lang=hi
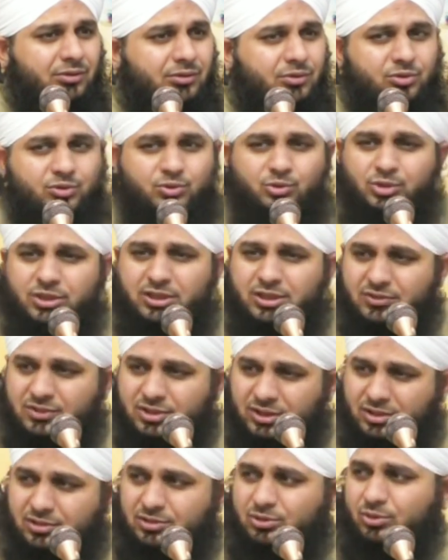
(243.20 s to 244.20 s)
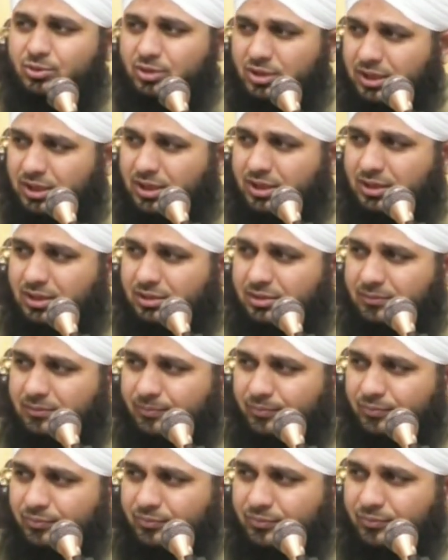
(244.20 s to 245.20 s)
हुजूर ये सख्त हो गया है
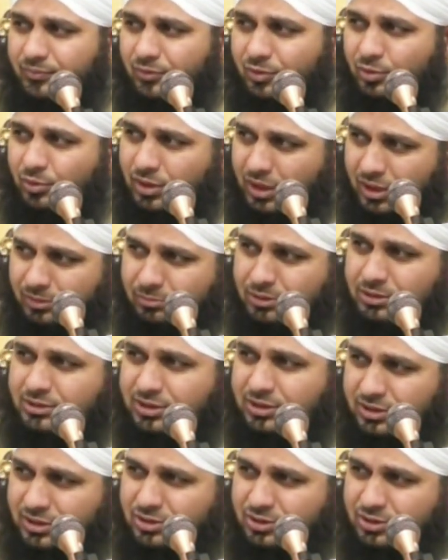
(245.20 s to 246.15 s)
कोई रहमत की